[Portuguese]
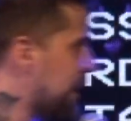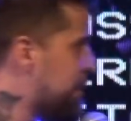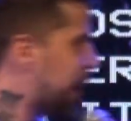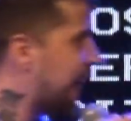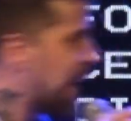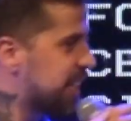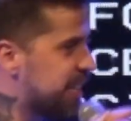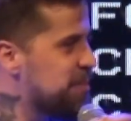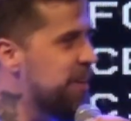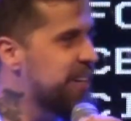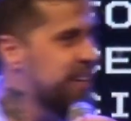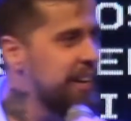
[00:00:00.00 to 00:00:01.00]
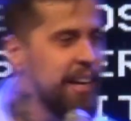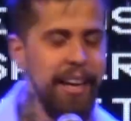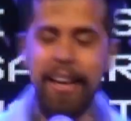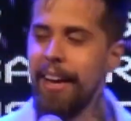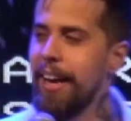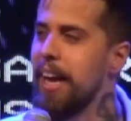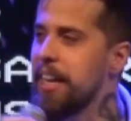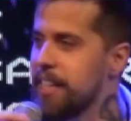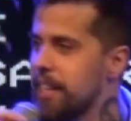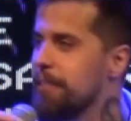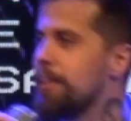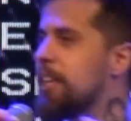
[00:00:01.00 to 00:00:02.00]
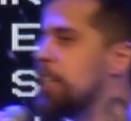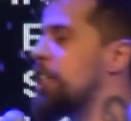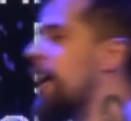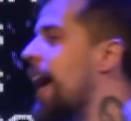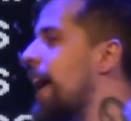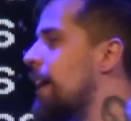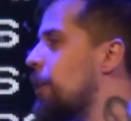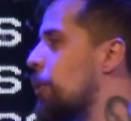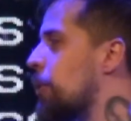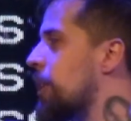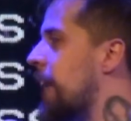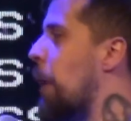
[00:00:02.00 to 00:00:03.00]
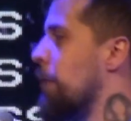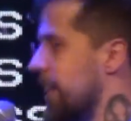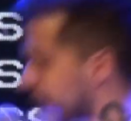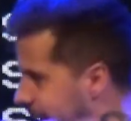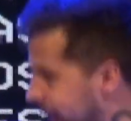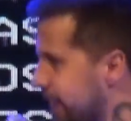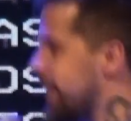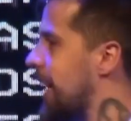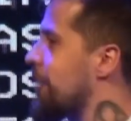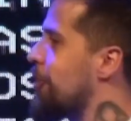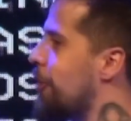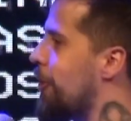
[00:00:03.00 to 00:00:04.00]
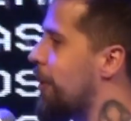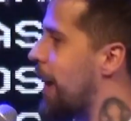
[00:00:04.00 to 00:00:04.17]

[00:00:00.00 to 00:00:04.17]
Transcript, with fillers: Parece-me que esse evangelho que ausenta a dor,